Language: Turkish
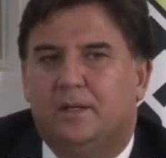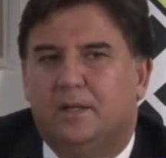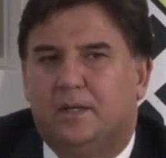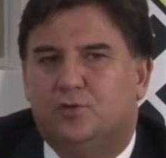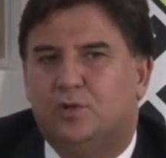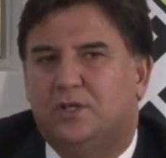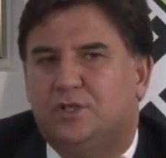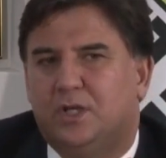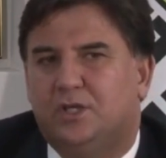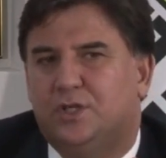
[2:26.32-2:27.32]
e, şu an
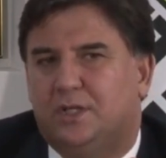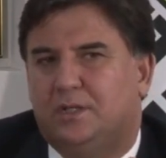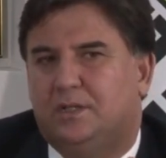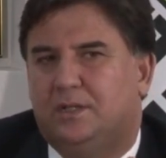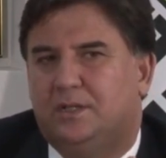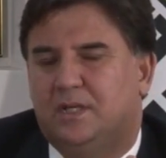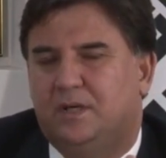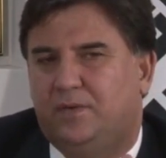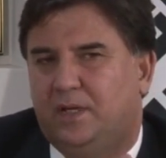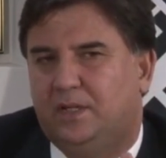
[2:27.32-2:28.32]
çalışa
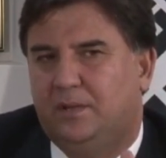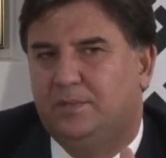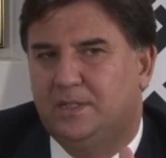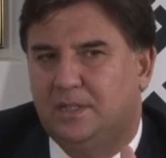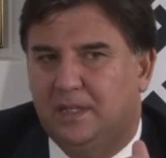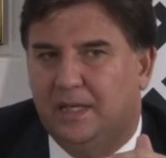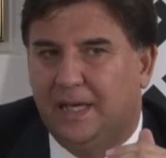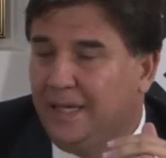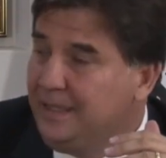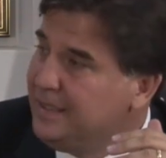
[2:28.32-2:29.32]
gittiğinizde Fethiye'mizin
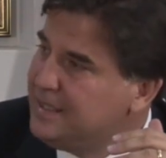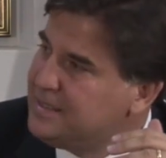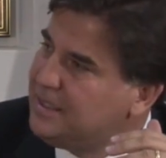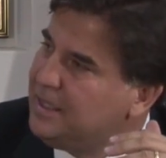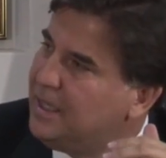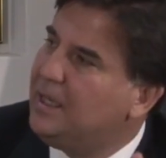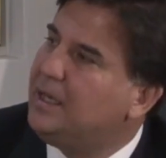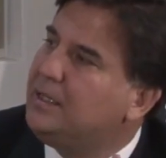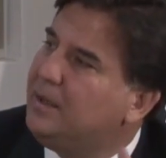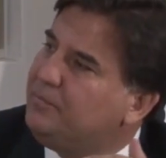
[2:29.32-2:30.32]
en nezik
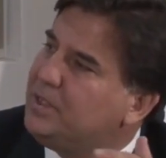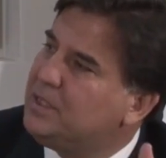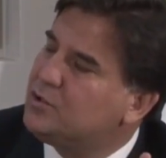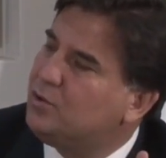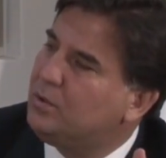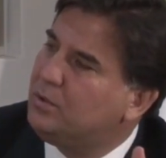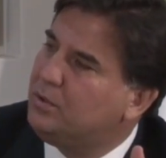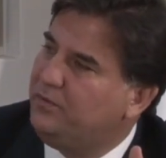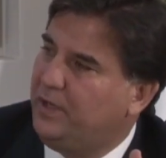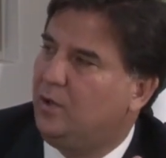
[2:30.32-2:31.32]
yerlerinden birisi
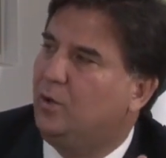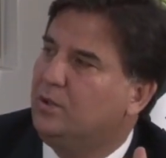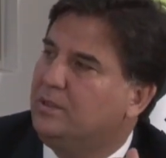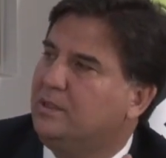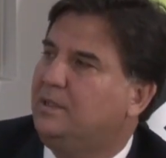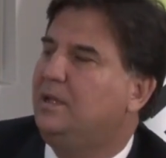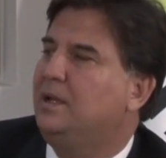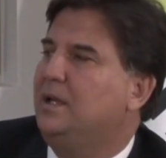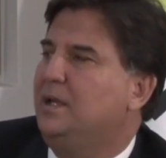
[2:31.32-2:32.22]
oldu ve oradaki